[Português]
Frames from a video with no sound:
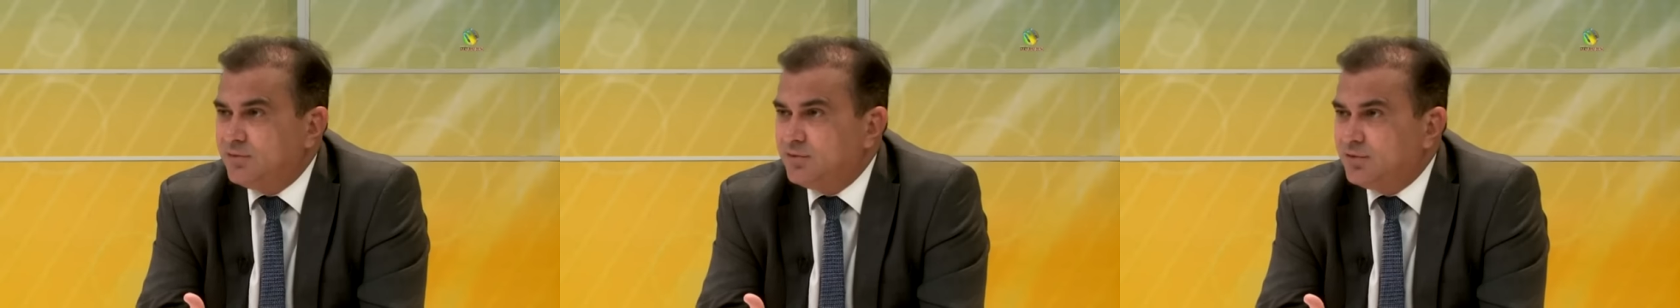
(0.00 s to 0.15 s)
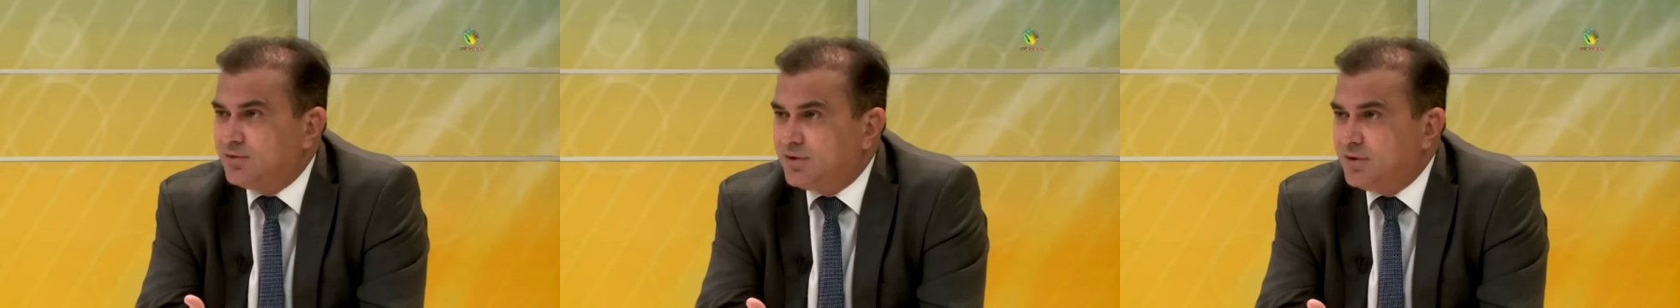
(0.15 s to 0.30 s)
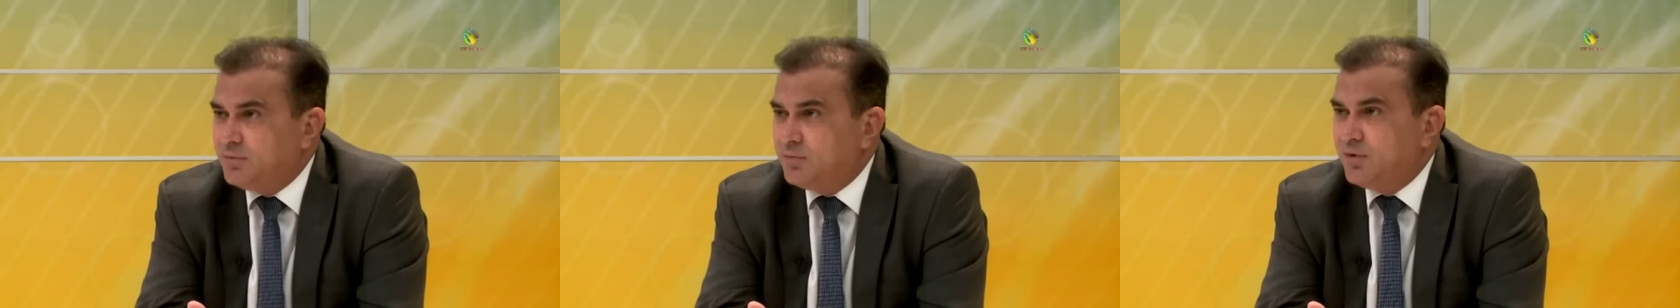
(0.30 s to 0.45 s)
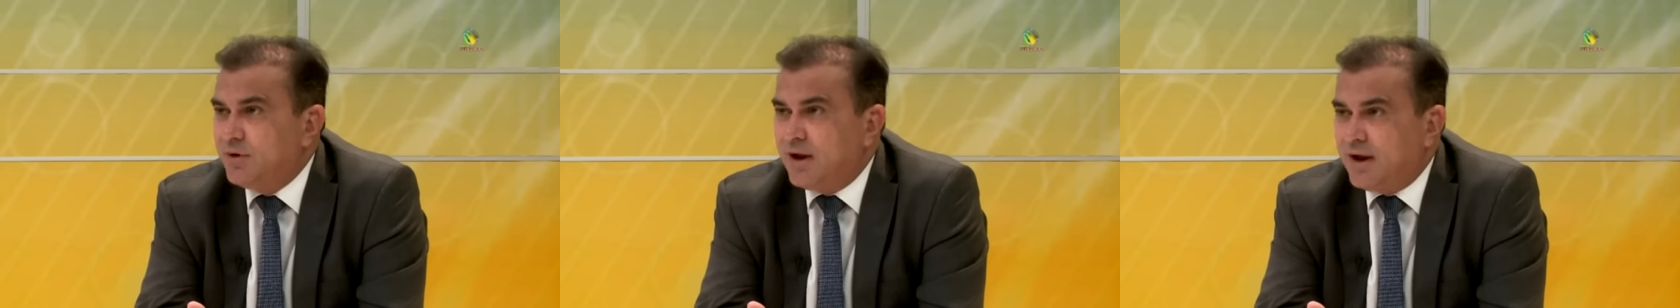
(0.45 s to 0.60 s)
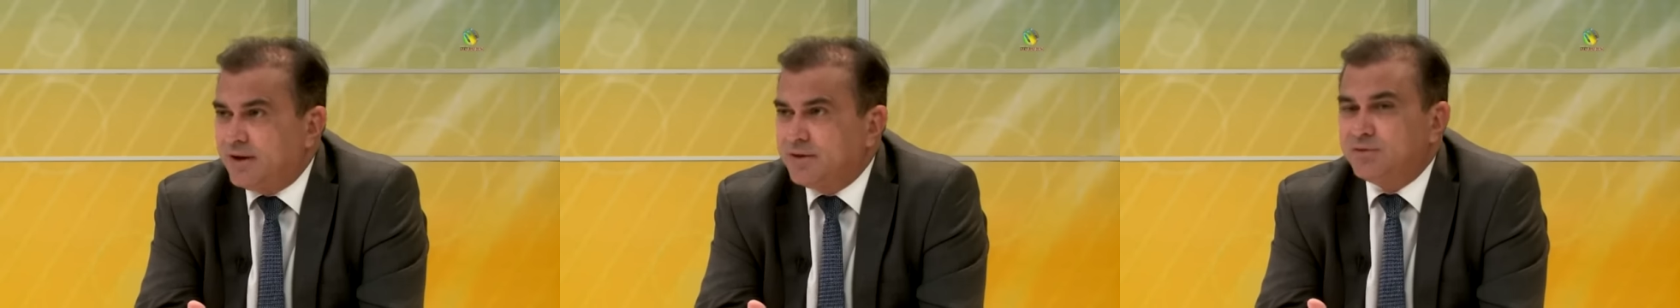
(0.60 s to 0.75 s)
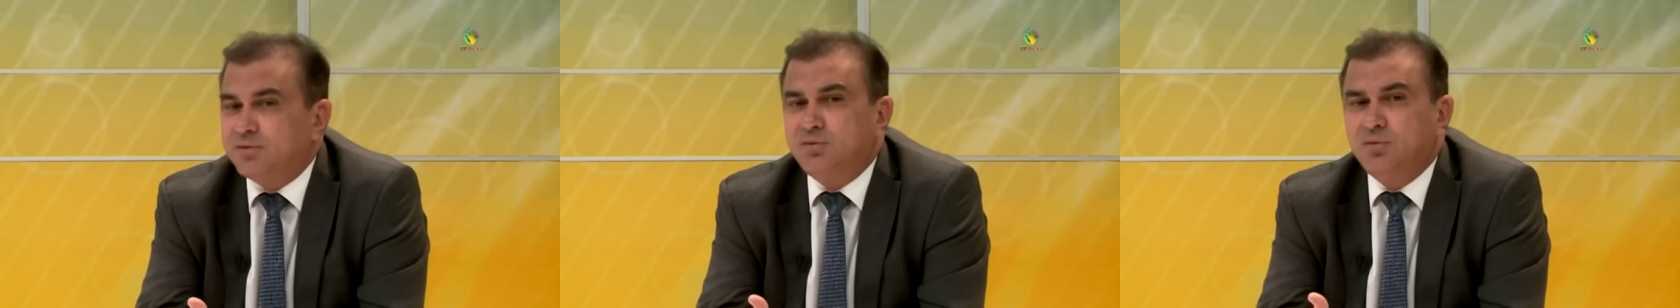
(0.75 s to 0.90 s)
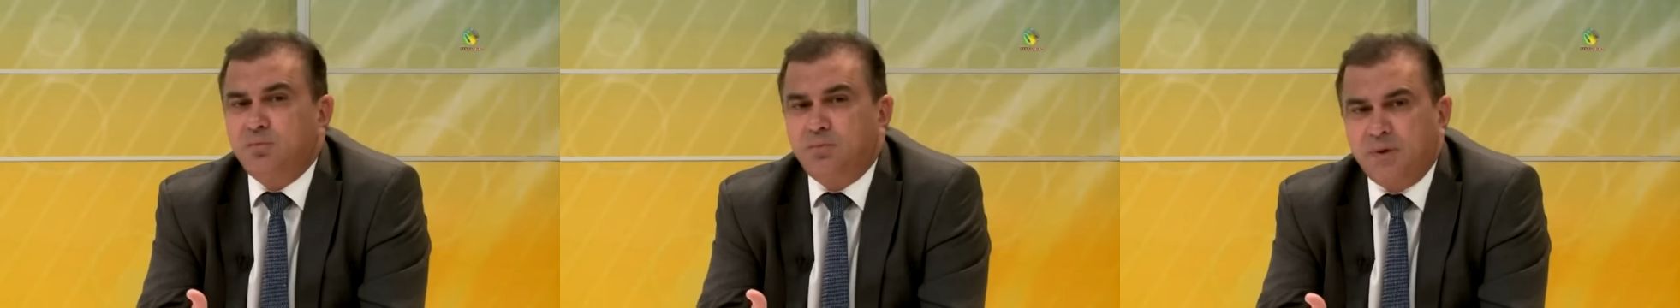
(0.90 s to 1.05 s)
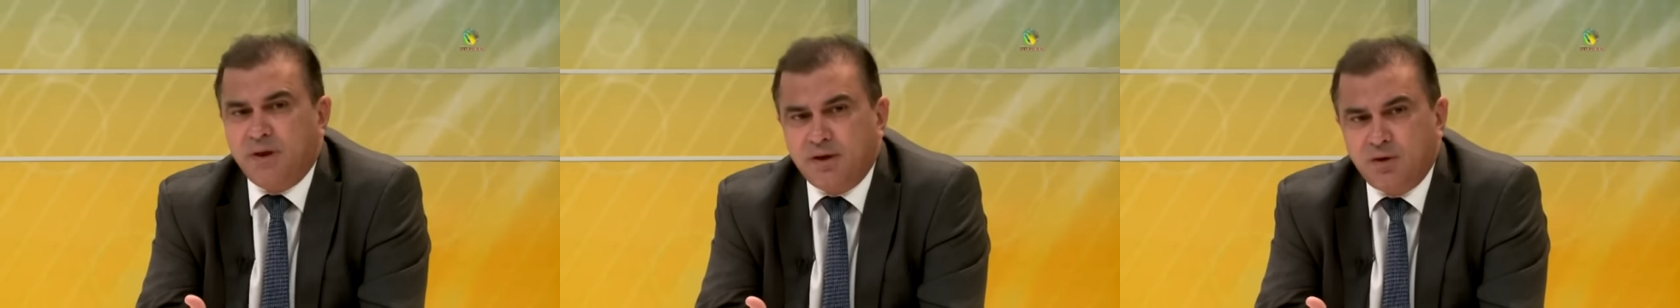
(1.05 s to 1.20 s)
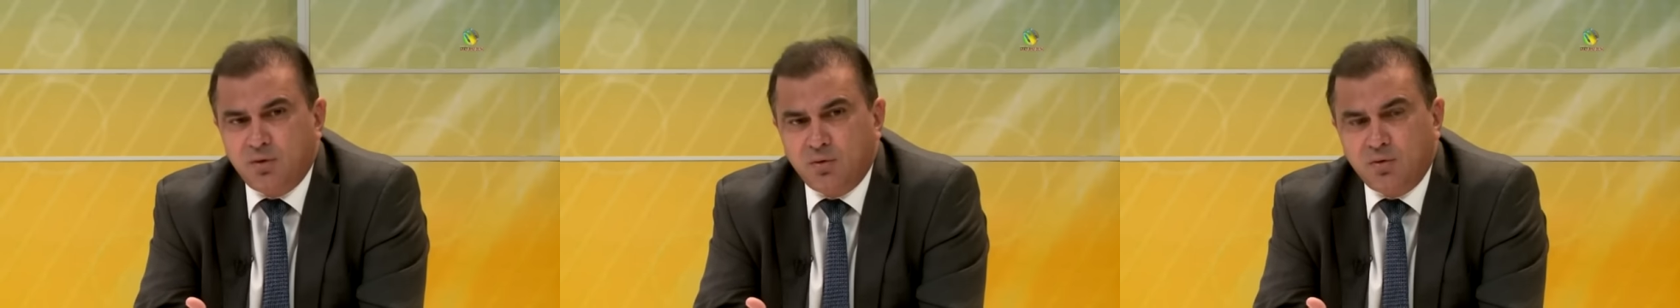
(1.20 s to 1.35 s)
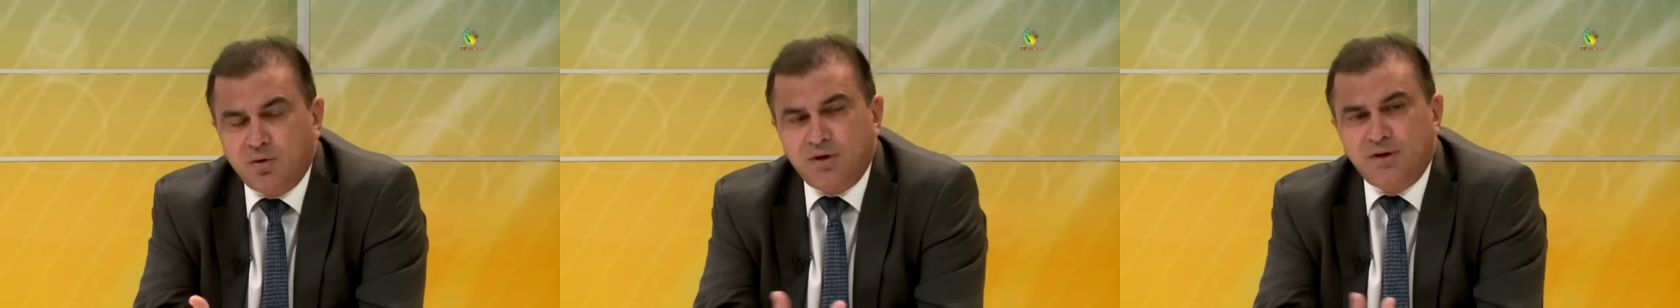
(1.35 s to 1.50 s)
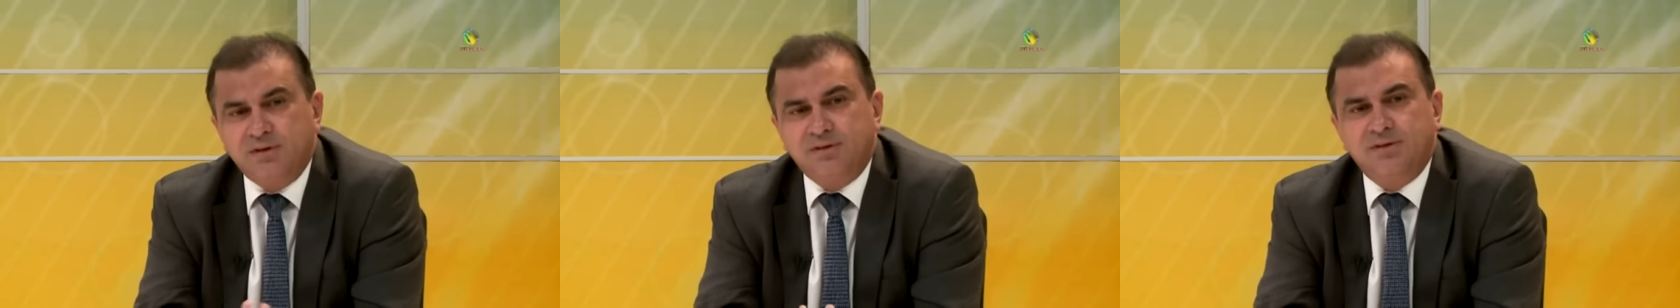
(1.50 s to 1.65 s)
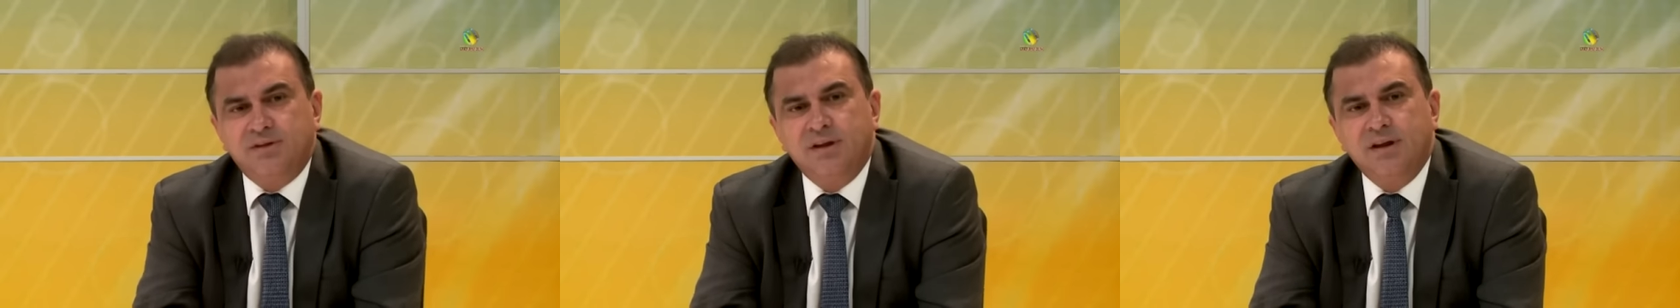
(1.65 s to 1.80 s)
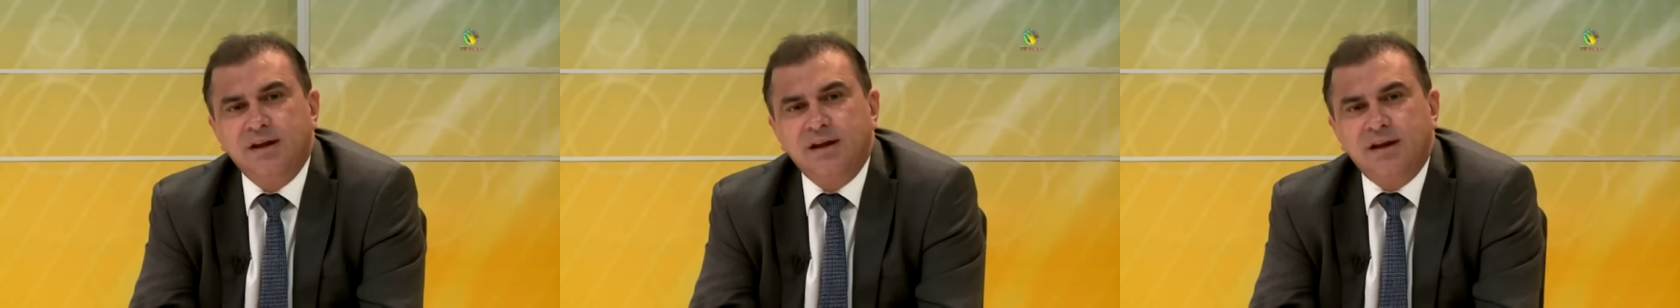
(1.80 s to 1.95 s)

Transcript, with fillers: dos tribunais superiores